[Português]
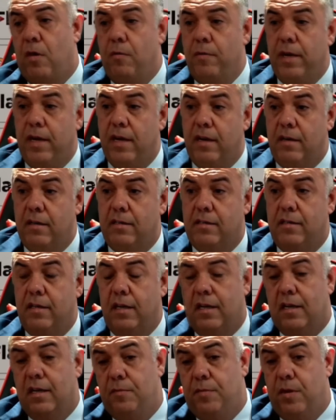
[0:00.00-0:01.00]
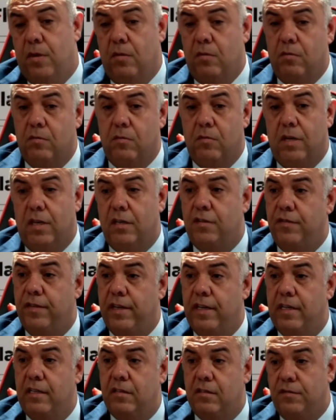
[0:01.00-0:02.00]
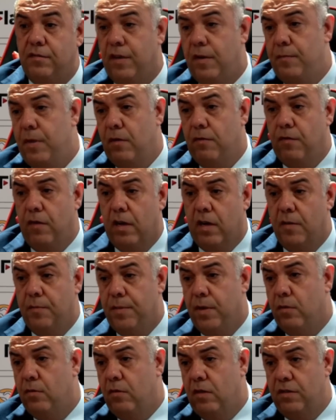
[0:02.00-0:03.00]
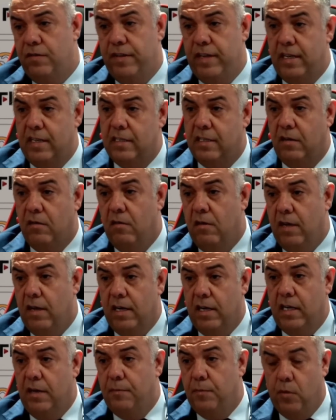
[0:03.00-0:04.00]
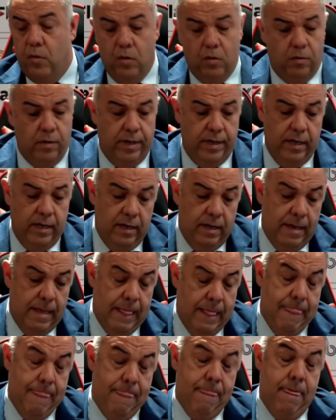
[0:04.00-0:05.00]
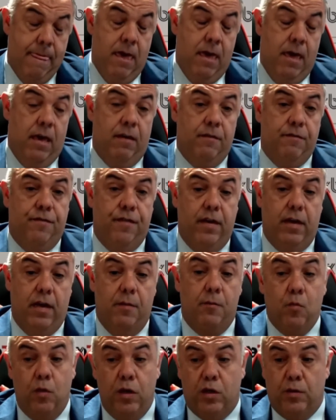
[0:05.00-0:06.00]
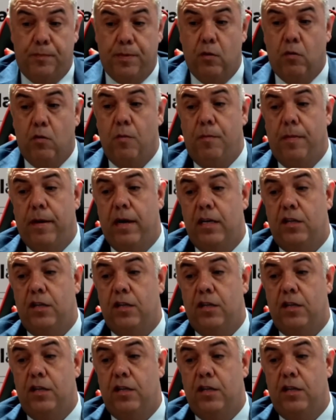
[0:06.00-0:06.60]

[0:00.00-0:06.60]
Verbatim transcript: Ainda segundo informação do site Globoesporte.com, o Flamengo vai à CBF reclamar da arbitragem